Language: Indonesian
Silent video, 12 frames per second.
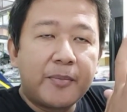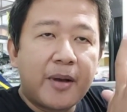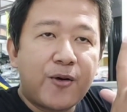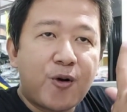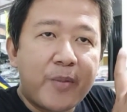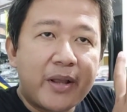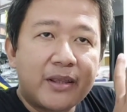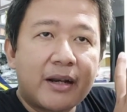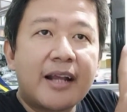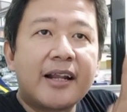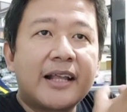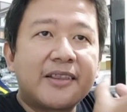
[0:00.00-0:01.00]
Commander dan
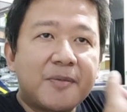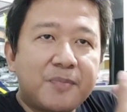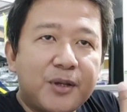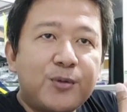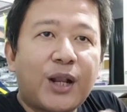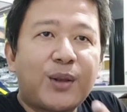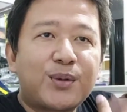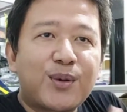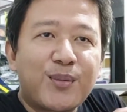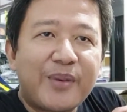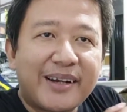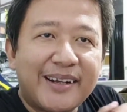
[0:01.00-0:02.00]
ATP 200
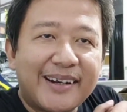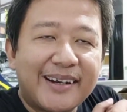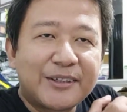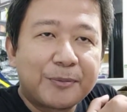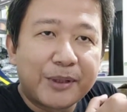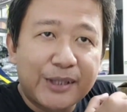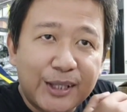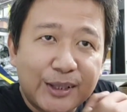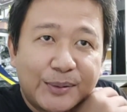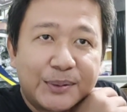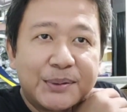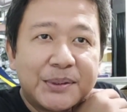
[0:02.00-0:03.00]
Commander seperti itu
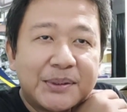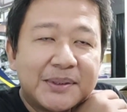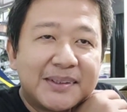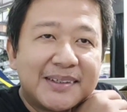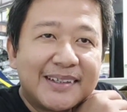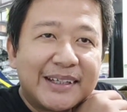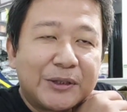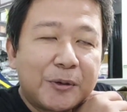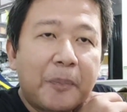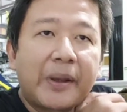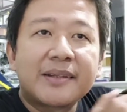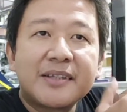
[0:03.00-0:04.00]
itu
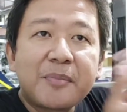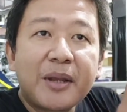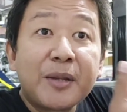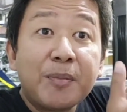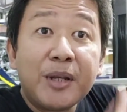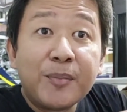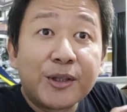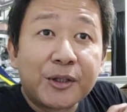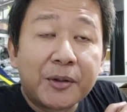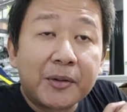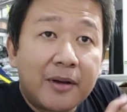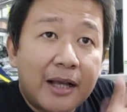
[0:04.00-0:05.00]
versi mini mini motor
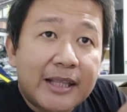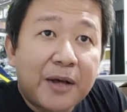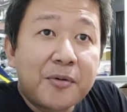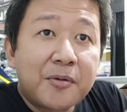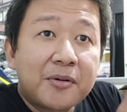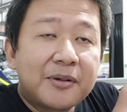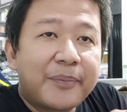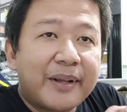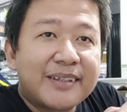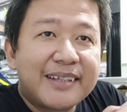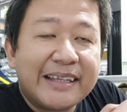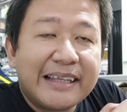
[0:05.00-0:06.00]
nggak tahu
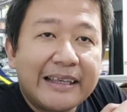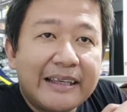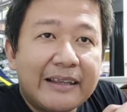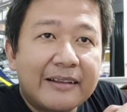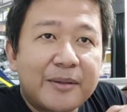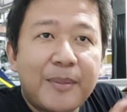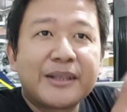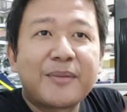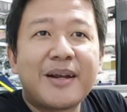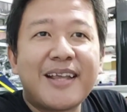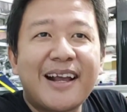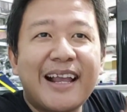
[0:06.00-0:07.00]
versi teman-teman
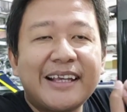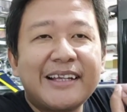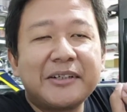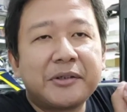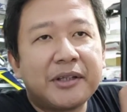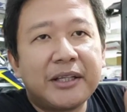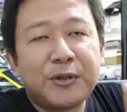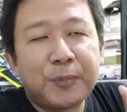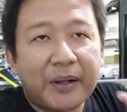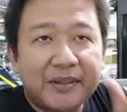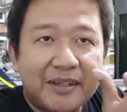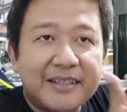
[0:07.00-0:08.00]
yang lain itu
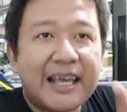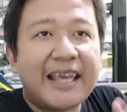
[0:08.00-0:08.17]
versi di saya